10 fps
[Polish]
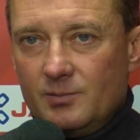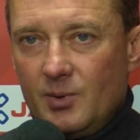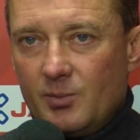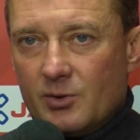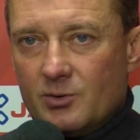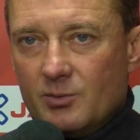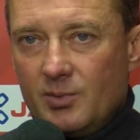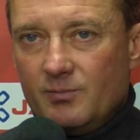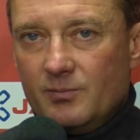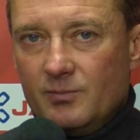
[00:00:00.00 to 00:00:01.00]
po prostu
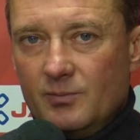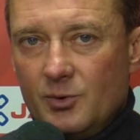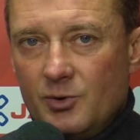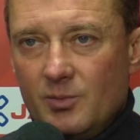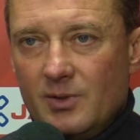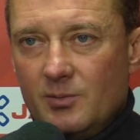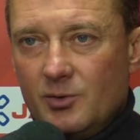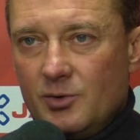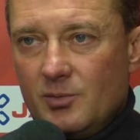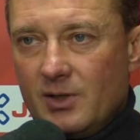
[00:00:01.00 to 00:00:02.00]
musimy,
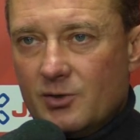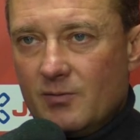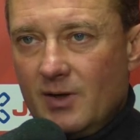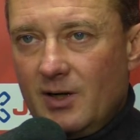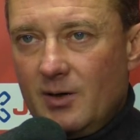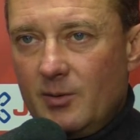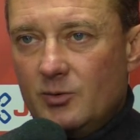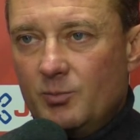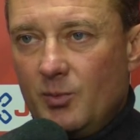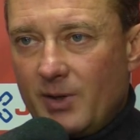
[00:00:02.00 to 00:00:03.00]
musimy jeszcze wiele
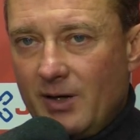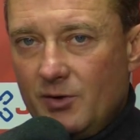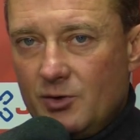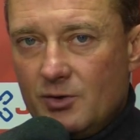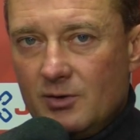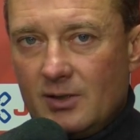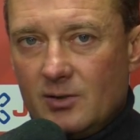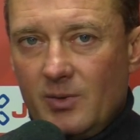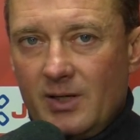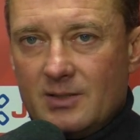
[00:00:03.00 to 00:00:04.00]
elementów poprawić,
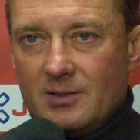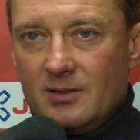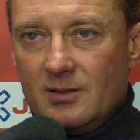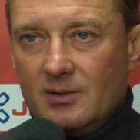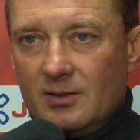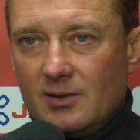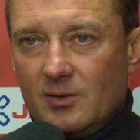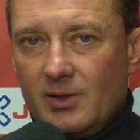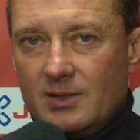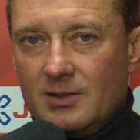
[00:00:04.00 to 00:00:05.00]
natomiast, e,
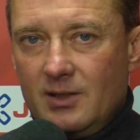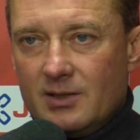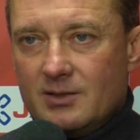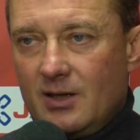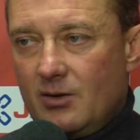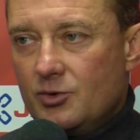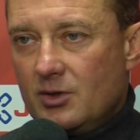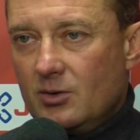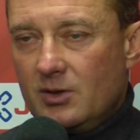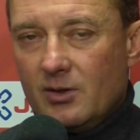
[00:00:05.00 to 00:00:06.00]
natomiast jest
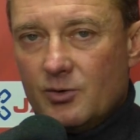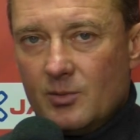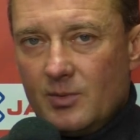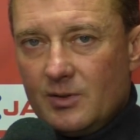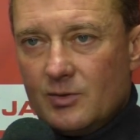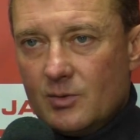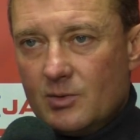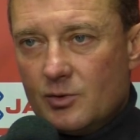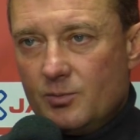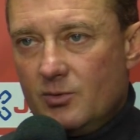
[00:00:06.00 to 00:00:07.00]
zalążek do tego, żeby,
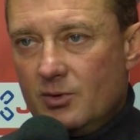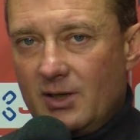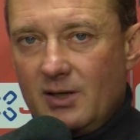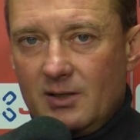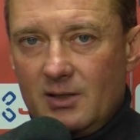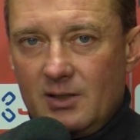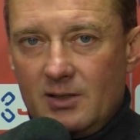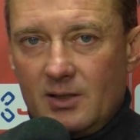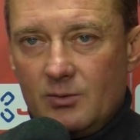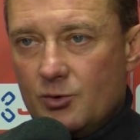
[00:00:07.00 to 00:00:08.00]
żeby coś było
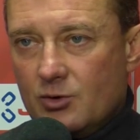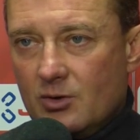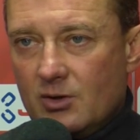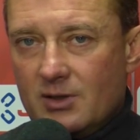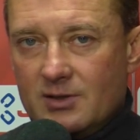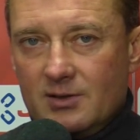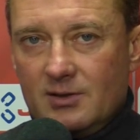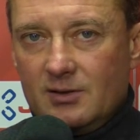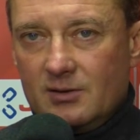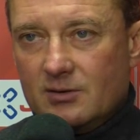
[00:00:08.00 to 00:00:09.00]
na, na dłuższy okres,
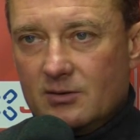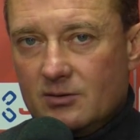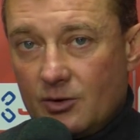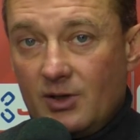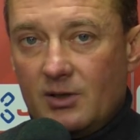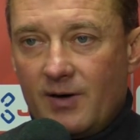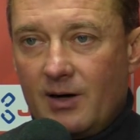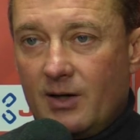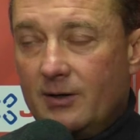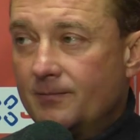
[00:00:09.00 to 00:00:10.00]
e, coś na trwałe.